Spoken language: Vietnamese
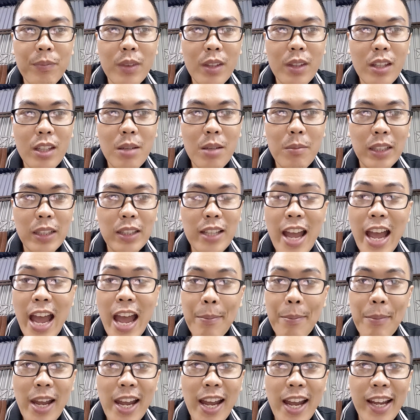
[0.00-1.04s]
nhưng mà tới
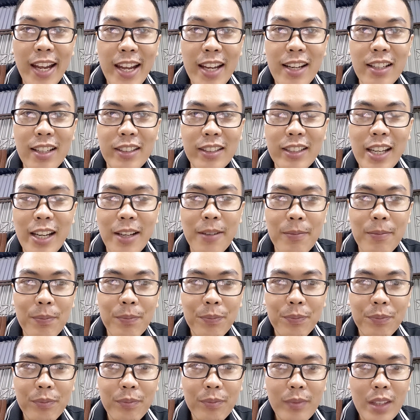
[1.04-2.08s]
hai mươi hai S lận nha,
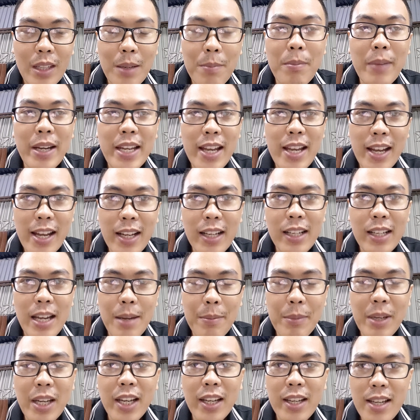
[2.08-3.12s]
năm mấy A H,
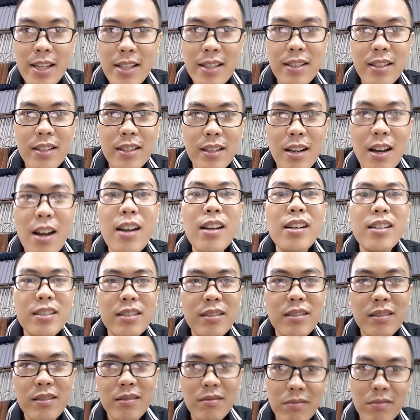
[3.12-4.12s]
hai mươi hai S đó.